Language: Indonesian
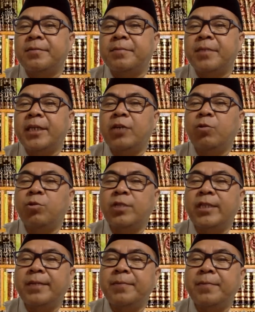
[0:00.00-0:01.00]

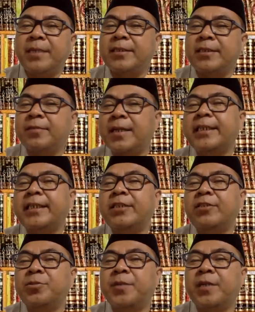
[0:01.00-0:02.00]
mengikuti masing-masing
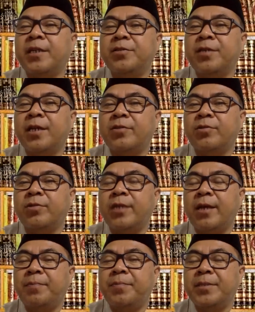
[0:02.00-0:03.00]
itu sebenarnya juga
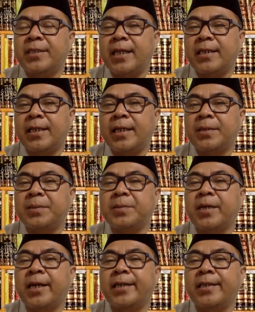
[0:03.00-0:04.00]
sudah bisa
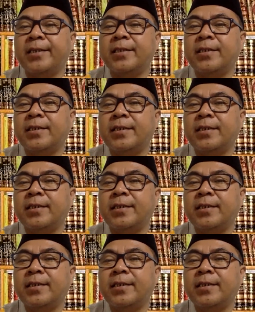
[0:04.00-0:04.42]
dilakukan gitu.